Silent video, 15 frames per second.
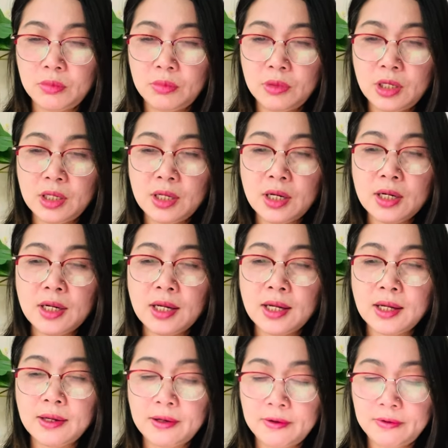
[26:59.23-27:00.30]
thì đó là
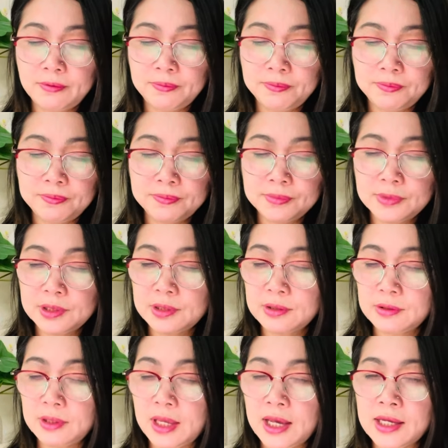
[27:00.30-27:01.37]
ờ,
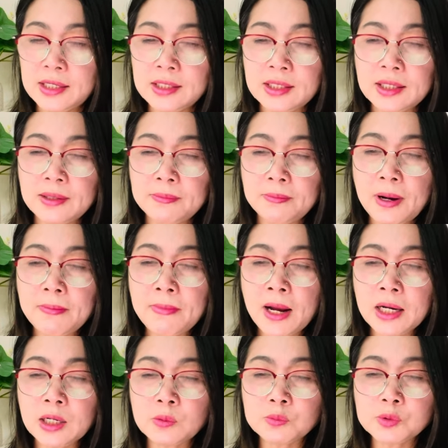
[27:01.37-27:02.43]
về ờ, bác ba ngọc